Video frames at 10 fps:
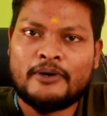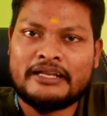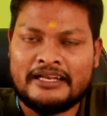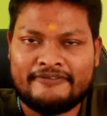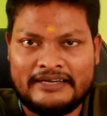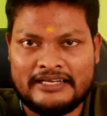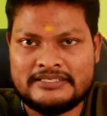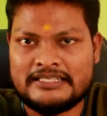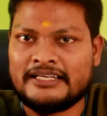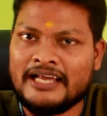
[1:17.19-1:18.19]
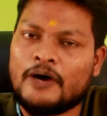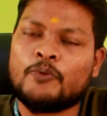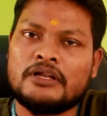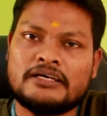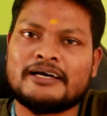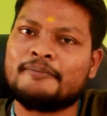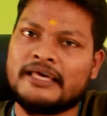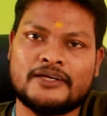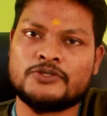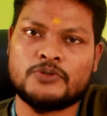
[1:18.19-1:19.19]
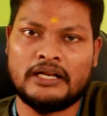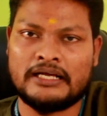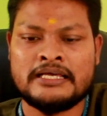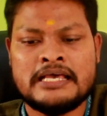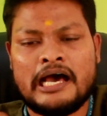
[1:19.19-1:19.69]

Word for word: பாடி நல்லா ஃபிட்டாக வச்சிருந்தீங்கன்னா அவங்களுக்கு கம்மியாக இருக்குன்னு சொல்கிறாங்க